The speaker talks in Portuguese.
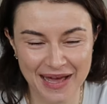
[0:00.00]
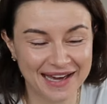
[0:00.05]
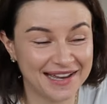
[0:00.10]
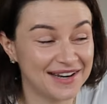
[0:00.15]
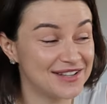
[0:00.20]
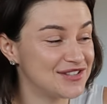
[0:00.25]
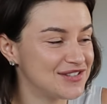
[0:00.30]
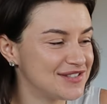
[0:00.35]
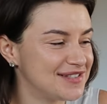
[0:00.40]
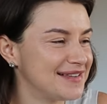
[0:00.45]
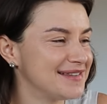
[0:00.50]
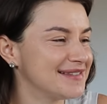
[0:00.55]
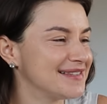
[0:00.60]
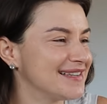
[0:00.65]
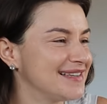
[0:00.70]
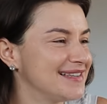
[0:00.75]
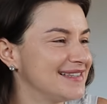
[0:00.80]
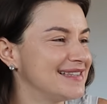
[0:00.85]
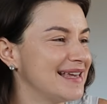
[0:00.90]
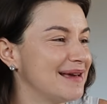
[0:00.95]
Acreditem
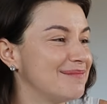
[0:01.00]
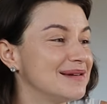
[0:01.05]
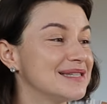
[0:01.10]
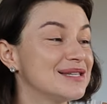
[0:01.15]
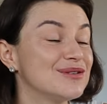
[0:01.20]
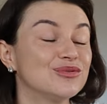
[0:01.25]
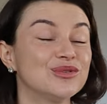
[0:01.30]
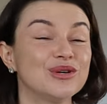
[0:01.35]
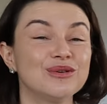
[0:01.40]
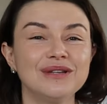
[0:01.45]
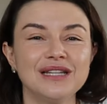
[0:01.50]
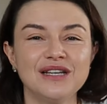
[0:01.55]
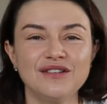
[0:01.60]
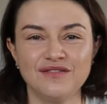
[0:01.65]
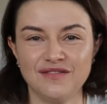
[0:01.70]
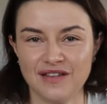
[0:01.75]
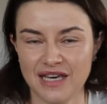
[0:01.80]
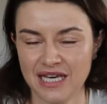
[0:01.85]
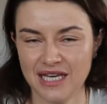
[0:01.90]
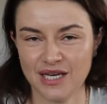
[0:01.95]
se quiser, mas eu não
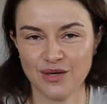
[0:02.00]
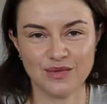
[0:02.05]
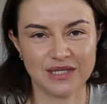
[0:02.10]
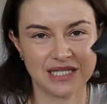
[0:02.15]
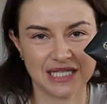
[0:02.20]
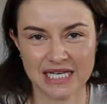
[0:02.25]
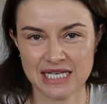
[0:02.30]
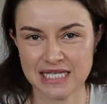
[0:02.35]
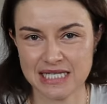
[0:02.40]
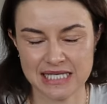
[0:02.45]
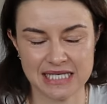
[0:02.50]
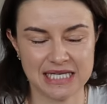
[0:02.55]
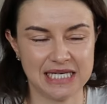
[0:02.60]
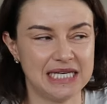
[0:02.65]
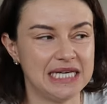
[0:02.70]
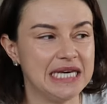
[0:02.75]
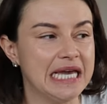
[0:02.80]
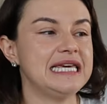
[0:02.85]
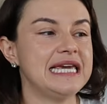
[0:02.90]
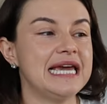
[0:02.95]
levei, eu
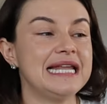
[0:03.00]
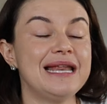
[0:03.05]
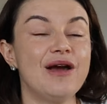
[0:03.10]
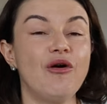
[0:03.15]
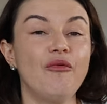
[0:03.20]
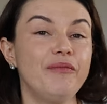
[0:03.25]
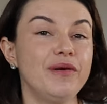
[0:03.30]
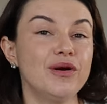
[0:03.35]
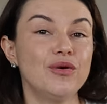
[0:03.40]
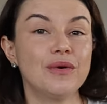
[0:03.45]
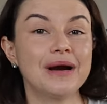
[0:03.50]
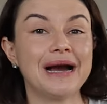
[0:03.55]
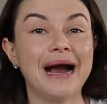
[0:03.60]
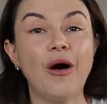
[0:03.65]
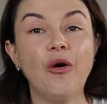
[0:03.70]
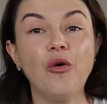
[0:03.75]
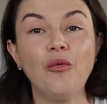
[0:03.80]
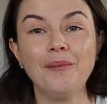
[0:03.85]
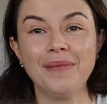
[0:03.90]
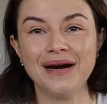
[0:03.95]
esqueci. E ele é o meu
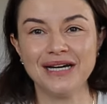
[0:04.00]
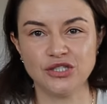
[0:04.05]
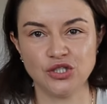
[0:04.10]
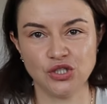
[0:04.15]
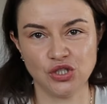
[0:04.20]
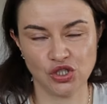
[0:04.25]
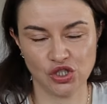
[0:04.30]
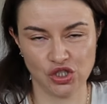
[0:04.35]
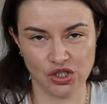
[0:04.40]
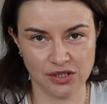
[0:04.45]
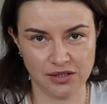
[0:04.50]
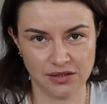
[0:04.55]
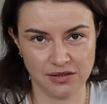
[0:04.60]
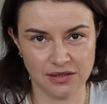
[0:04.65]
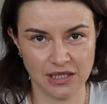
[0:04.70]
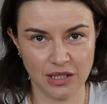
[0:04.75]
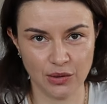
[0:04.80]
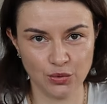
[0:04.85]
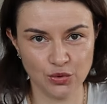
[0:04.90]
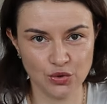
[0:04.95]
calmante.
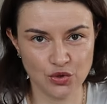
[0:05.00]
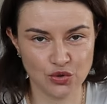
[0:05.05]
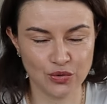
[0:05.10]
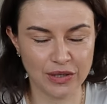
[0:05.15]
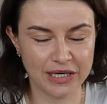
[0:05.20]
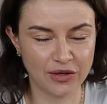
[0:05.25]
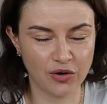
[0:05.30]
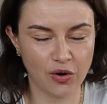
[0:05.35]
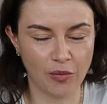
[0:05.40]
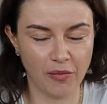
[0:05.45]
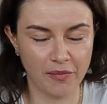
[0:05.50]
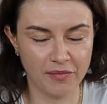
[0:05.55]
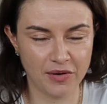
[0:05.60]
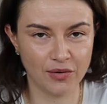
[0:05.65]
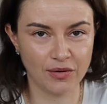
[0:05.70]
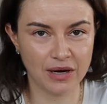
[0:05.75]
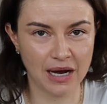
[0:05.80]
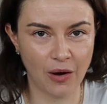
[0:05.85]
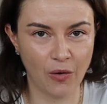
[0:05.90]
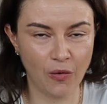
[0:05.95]
Eu uso ele como
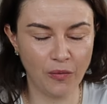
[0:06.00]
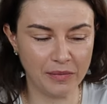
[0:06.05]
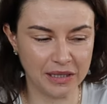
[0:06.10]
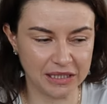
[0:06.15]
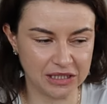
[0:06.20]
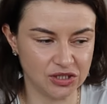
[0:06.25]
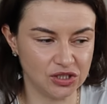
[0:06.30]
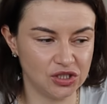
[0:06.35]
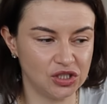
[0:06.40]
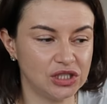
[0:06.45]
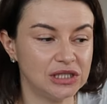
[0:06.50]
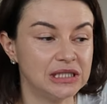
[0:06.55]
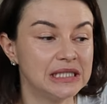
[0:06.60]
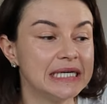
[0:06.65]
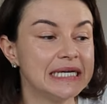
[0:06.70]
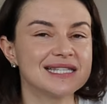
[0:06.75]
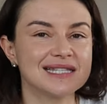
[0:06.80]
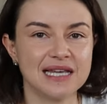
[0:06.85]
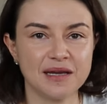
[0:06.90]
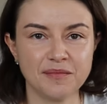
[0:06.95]
meu calmante
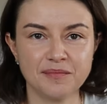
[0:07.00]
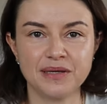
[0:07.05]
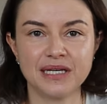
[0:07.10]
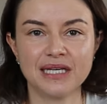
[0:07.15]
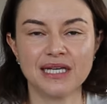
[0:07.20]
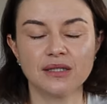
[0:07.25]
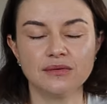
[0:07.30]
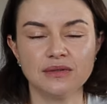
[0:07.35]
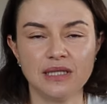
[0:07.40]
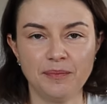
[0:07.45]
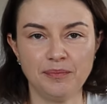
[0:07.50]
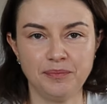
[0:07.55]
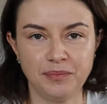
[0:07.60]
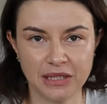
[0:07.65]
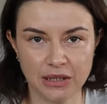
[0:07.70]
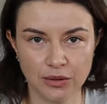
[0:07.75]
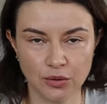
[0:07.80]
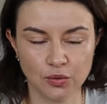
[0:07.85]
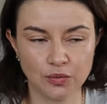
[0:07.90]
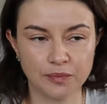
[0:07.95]
sempre que eu
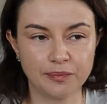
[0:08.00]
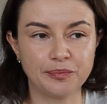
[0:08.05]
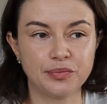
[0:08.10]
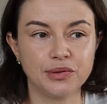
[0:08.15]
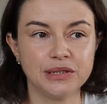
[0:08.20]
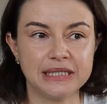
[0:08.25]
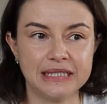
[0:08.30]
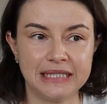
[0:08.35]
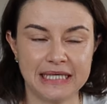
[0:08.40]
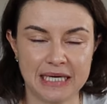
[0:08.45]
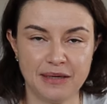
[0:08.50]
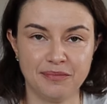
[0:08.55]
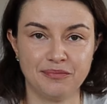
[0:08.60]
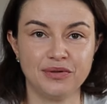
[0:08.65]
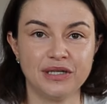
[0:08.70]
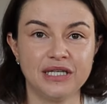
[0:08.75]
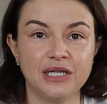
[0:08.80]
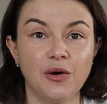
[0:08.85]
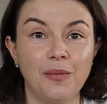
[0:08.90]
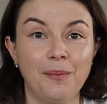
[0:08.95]
depilo. Por quê?
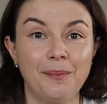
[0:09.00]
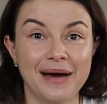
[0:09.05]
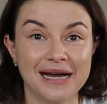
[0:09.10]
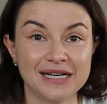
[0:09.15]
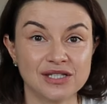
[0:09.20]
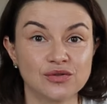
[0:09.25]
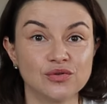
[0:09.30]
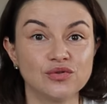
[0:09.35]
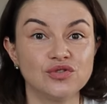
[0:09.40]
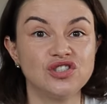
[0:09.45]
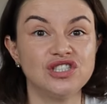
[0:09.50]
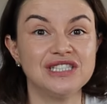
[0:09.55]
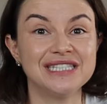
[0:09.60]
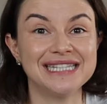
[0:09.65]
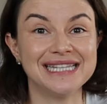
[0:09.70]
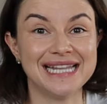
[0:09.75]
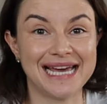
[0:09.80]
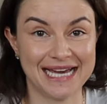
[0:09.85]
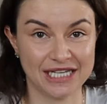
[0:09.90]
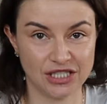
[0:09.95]
Porque eu passo
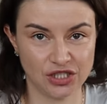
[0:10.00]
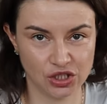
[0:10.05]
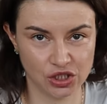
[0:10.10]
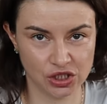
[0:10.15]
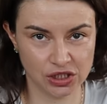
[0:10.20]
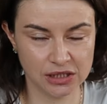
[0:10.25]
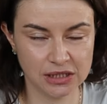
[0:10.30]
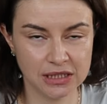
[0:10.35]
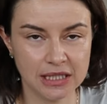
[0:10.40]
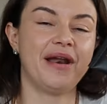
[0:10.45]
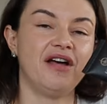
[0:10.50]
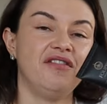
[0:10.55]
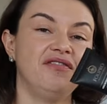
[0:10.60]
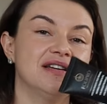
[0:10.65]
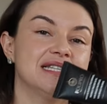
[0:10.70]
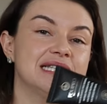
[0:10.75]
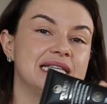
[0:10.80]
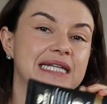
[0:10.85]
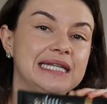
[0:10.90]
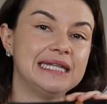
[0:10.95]
gilete para
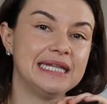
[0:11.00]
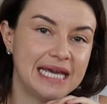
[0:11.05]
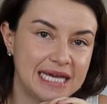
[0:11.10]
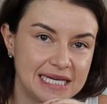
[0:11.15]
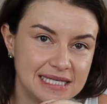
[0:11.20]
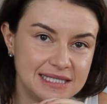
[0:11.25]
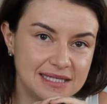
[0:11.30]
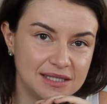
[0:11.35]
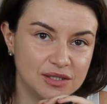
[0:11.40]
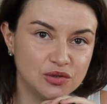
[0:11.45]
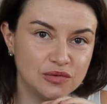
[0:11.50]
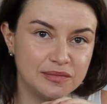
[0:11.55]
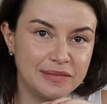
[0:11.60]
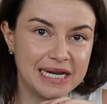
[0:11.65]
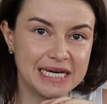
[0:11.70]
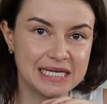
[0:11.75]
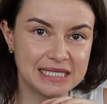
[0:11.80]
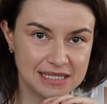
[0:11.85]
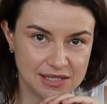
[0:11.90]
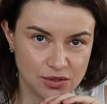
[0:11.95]
fazer laser no
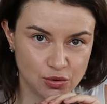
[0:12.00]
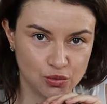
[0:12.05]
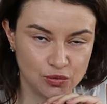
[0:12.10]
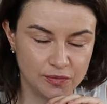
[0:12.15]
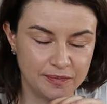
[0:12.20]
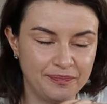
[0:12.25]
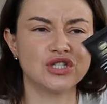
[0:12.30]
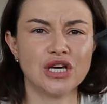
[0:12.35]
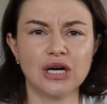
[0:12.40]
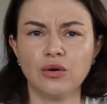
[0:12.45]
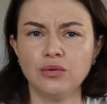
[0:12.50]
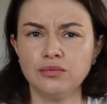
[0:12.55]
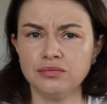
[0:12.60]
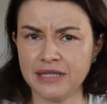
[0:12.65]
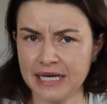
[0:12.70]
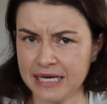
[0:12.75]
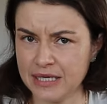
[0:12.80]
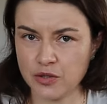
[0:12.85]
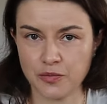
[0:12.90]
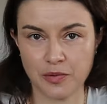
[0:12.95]
Brasil. Já
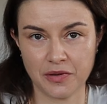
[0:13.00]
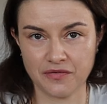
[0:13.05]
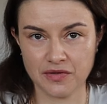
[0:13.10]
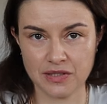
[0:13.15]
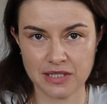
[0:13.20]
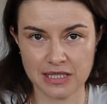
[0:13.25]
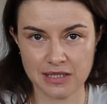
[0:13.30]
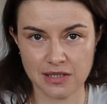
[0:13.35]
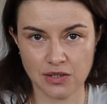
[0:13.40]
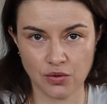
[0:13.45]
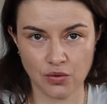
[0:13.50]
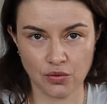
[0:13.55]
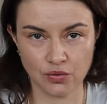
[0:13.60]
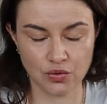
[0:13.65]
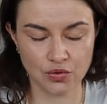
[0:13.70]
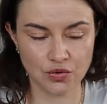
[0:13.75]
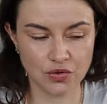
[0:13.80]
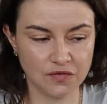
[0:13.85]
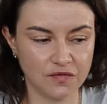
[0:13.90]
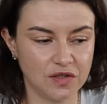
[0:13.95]
contei isso para vocês em
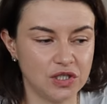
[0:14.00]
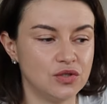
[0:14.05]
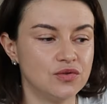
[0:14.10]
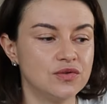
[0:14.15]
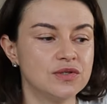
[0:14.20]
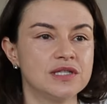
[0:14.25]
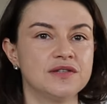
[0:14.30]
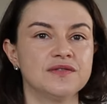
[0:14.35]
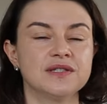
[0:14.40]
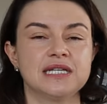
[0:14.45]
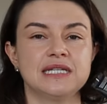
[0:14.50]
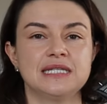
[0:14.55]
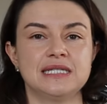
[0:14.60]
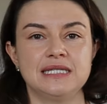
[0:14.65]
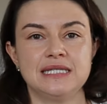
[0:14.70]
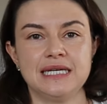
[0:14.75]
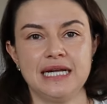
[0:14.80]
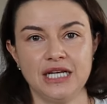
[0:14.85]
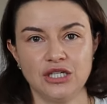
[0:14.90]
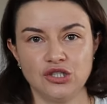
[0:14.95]
outros vídeos. Se vocês
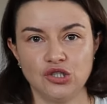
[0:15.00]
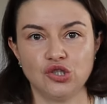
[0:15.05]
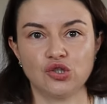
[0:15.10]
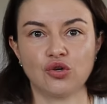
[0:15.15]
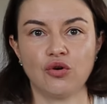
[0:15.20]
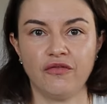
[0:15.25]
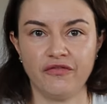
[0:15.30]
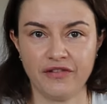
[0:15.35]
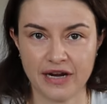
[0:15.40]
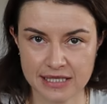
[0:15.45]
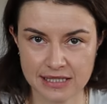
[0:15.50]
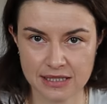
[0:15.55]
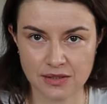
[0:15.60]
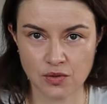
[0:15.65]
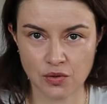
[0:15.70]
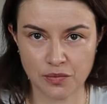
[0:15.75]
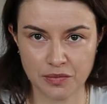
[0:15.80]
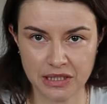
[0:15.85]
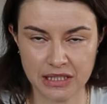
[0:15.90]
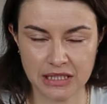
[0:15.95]
quiserem, a gente conversa
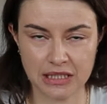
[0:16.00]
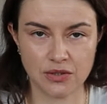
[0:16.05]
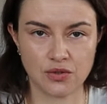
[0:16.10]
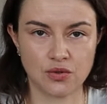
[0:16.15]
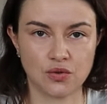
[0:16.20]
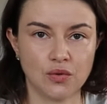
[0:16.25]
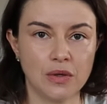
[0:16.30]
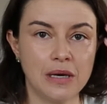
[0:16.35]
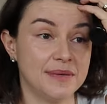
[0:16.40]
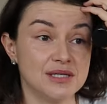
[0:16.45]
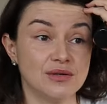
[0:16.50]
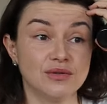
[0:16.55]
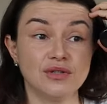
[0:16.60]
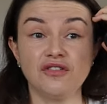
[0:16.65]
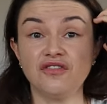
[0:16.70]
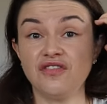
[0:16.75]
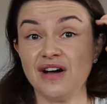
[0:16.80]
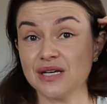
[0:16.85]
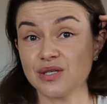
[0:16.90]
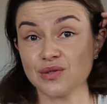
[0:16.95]
sobre isso. Mas eu
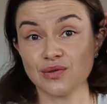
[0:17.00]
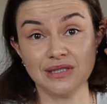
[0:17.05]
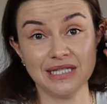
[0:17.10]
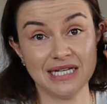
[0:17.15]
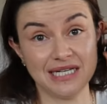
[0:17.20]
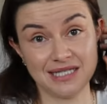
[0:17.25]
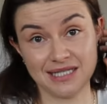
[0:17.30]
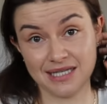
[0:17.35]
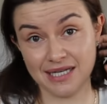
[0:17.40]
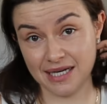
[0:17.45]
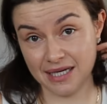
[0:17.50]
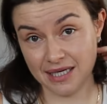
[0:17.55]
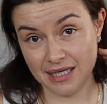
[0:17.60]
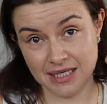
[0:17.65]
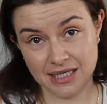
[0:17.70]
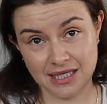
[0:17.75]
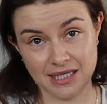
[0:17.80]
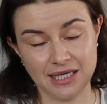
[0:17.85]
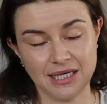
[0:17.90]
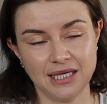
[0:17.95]
não faço laser
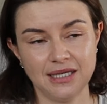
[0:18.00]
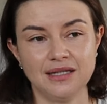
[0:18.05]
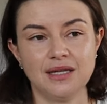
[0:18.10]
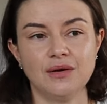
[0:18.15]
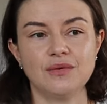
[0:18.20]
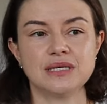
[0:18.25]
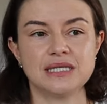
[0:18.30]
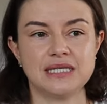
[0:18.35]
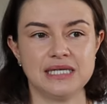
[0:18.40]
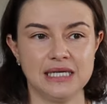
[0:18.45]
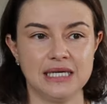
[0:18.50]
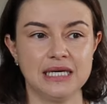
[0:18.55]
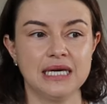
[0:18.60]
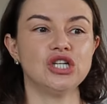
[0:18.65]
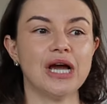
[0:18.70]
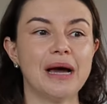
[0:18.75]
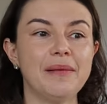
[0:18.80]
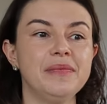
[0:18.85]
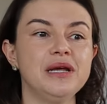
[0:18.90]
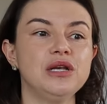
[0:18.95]
aqui, então assim,
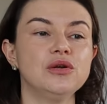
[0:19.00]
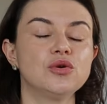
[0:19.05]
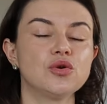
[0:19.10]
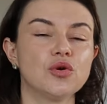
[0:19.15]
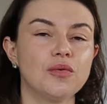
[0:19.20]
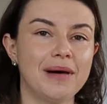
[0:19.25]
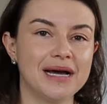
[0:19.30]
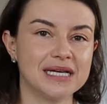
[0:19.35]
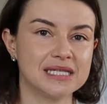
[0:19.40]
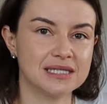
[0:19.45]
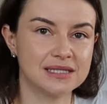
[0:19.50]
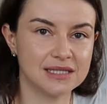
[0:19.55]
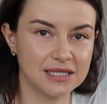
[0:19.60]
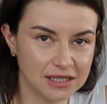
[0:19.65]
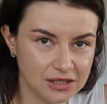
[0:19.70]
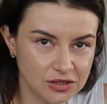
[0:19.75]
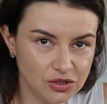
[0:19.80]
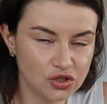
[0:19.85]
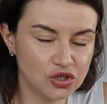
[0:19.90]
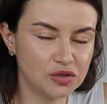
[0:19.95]
já melhorou
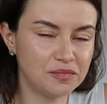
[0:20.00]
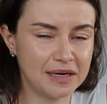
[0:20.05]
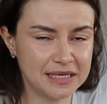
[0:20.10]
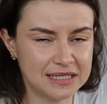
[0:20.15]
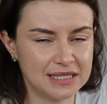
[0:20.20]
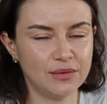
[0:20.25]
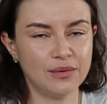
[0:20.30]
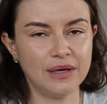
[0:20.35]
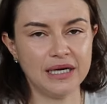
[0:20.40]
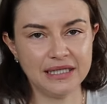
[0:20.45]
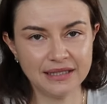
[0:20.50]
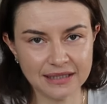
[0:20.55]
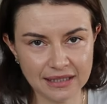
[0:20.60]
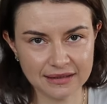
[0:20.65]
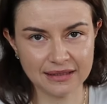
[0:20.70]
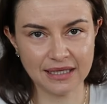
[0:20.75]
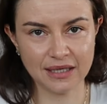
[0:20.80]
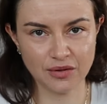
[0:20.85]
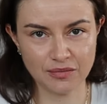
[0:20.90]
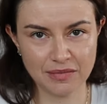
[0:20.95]
bastante, mas eu ainda
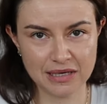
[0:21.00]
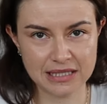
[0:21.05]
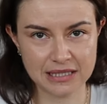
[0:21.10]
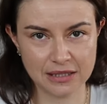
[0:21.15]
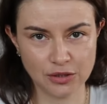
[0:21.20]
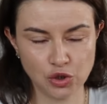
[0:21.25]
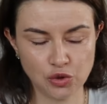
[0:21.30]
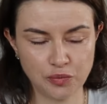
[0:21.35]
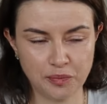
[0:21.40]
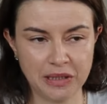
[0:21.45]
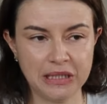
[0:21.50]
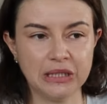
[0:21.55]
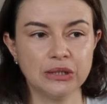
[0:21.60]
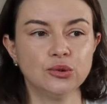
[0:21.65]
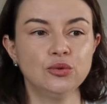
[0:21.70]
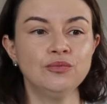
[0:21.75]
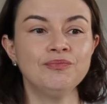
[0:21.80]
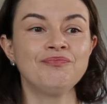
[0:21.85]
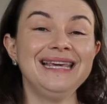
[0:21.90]
tenho bastante pelo.